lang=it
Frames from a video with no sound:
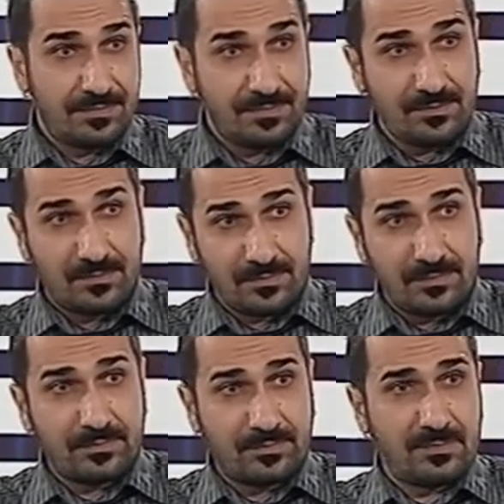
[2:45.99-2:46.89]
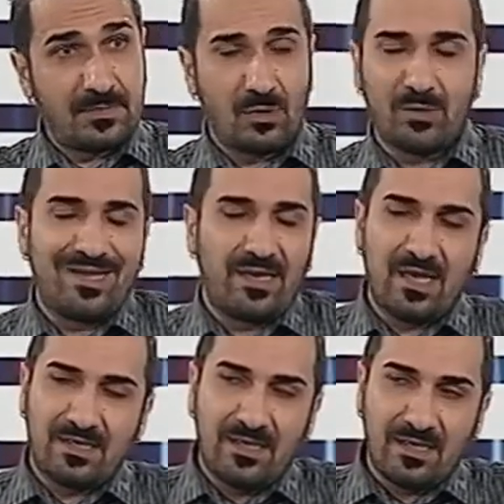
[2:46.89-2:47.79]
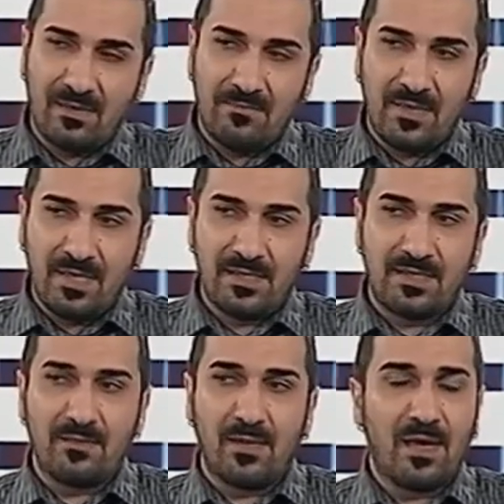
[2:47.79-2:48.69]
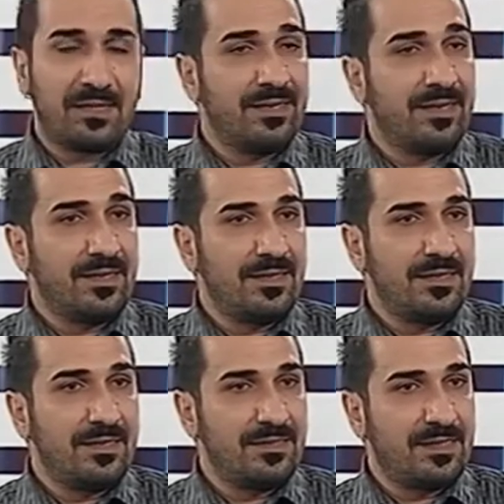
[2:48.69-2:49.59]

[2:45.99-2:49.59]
Mm. Sono dei ragazzi in gambissima, anche... Sono tutti i,